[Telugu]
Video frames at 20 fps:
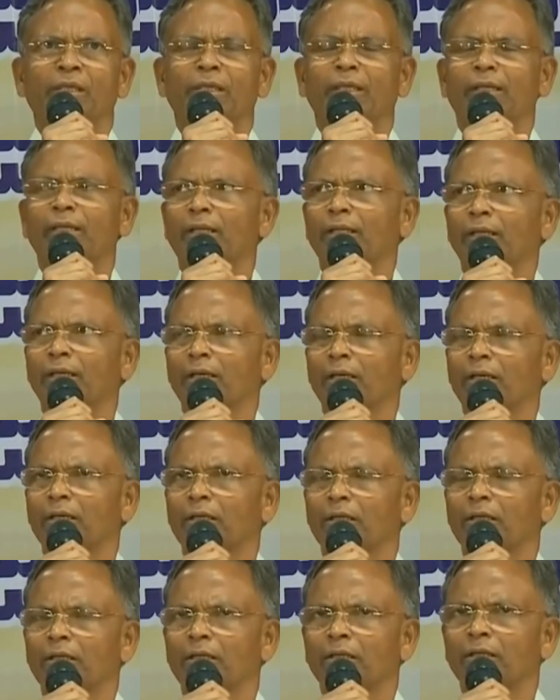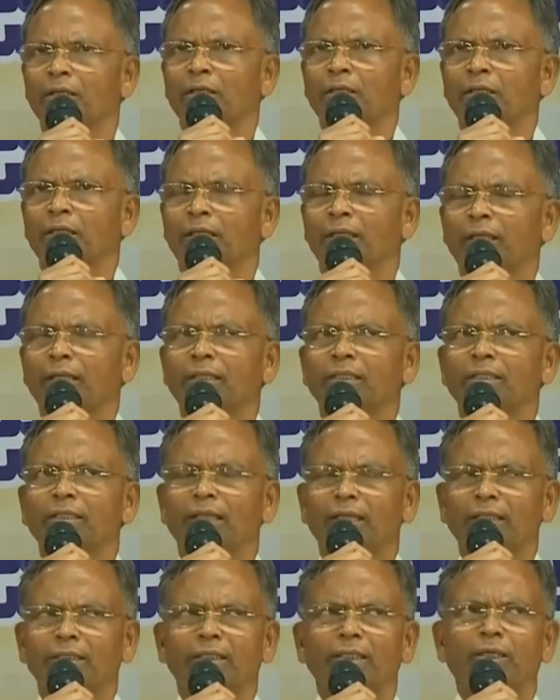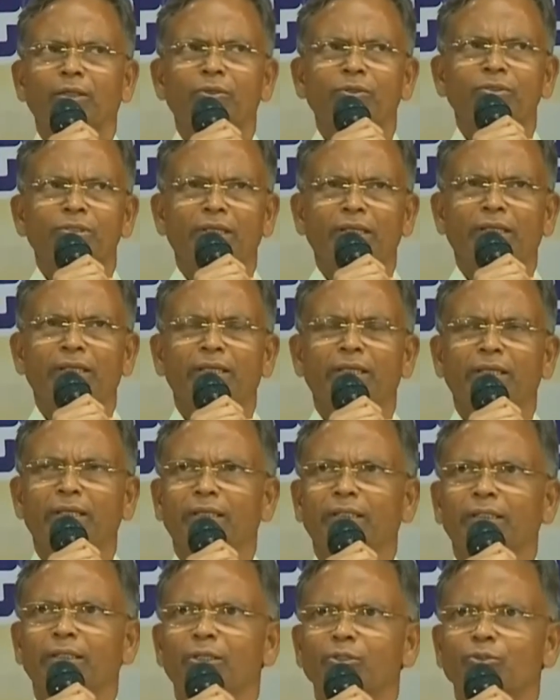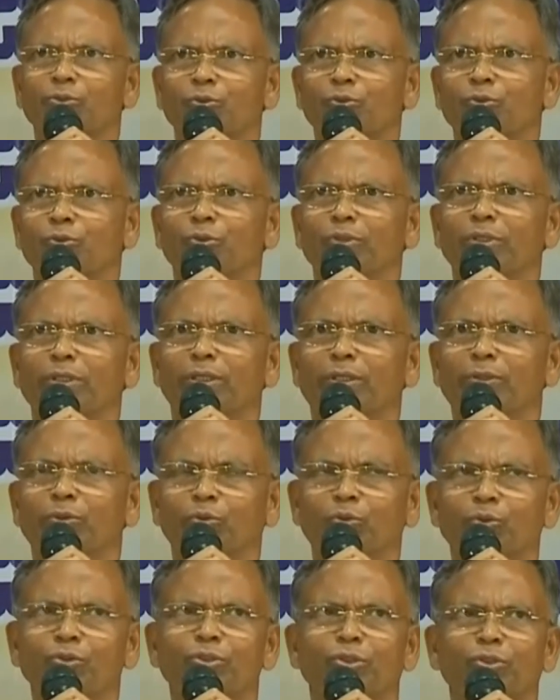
ఇక్కడ ఇలాంటి నాటకాలు సాగిక నాటకాలు చూస్తుంటే ఎంతో